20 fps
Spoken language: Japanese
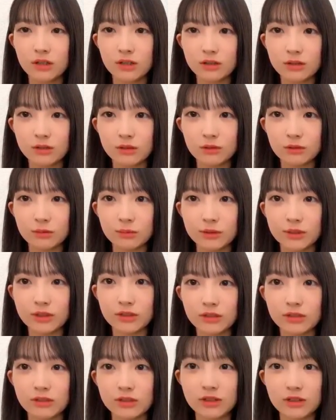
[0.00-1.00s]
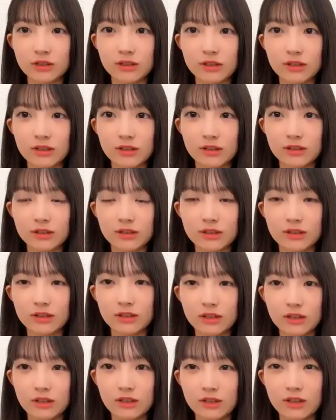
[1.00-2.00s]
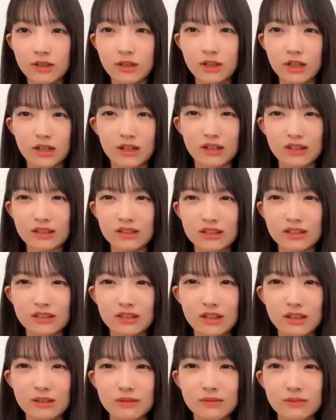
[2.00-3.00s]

そうめちゃくちゃね苦かった